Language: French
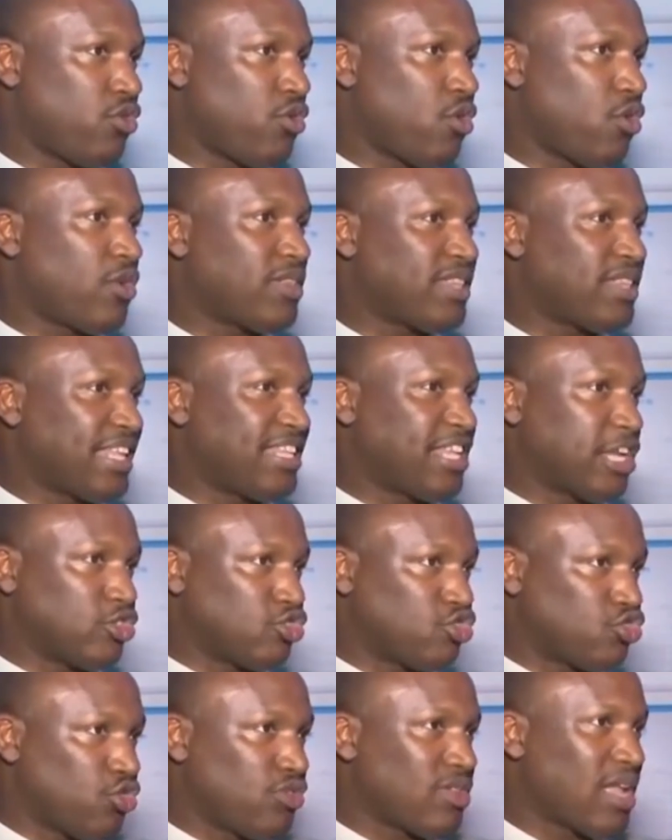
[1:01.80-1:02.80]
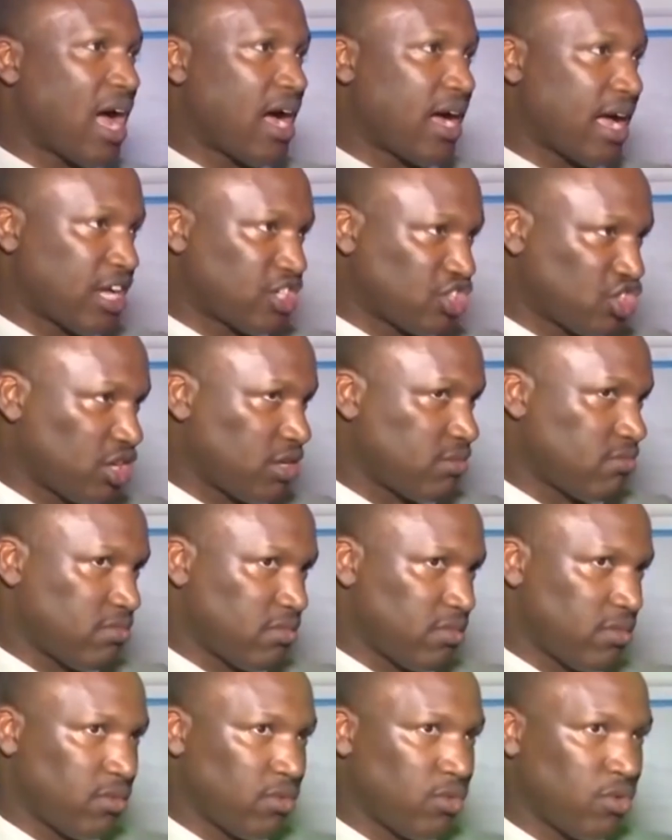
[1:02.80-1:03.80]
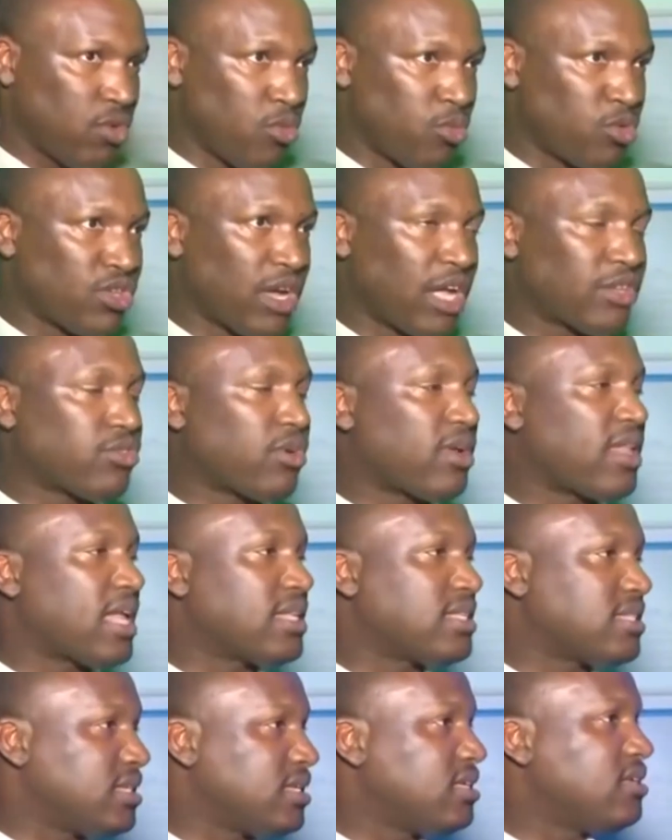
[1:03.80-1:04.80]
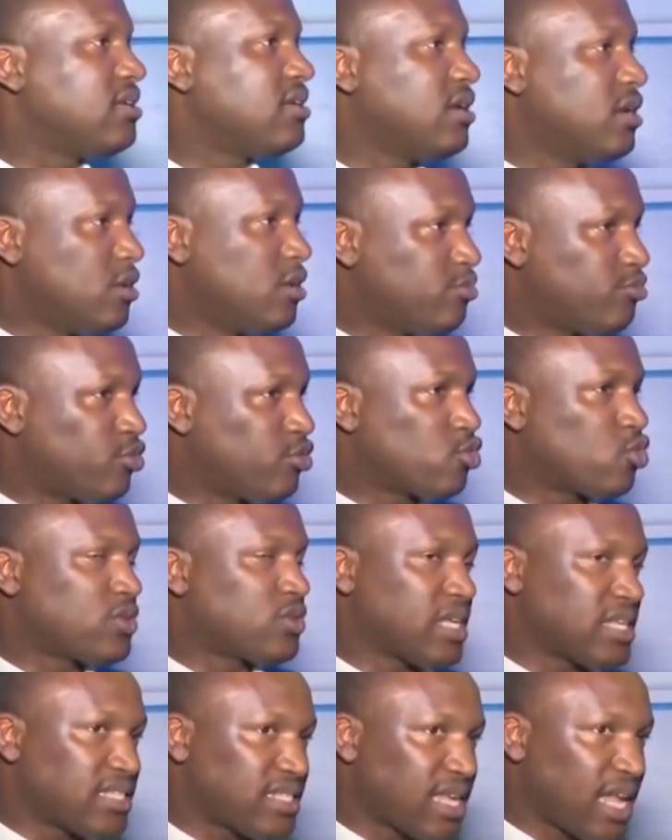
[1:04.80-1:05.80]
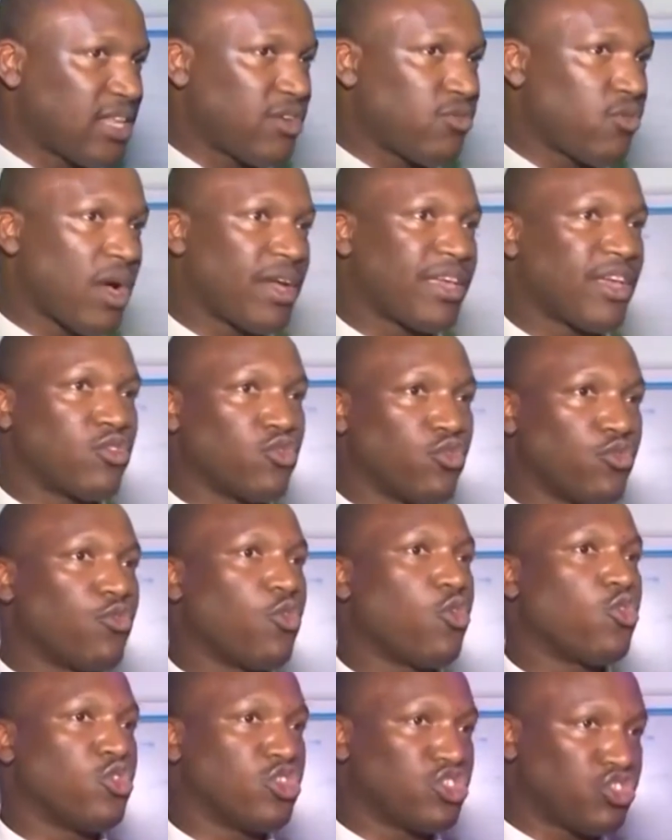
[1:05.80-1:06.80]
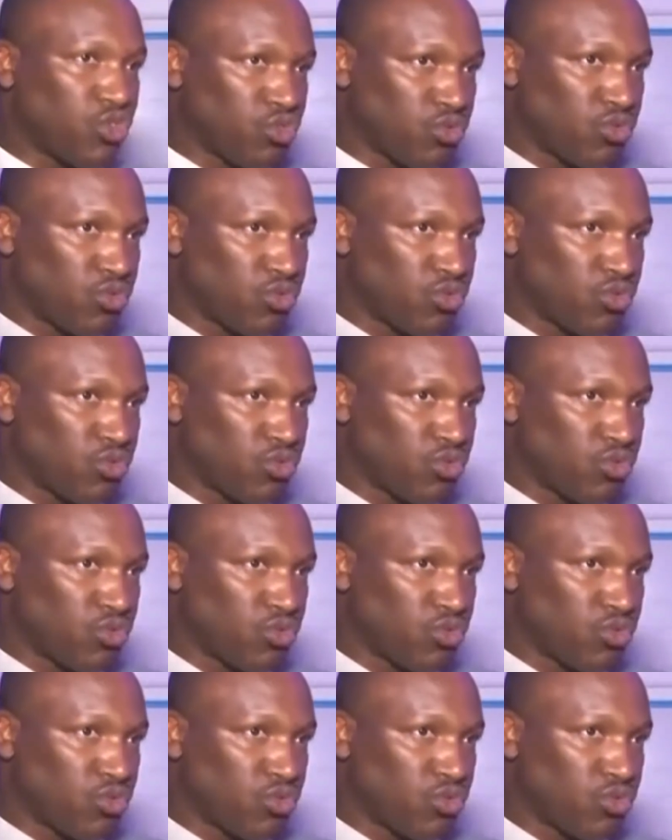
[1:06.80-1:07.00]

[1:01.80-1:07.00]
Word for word: qu'on est des jeunes engagés. Le modérateur l'a dit, pour nous, c'est ça l'Ivoirien nouveau, le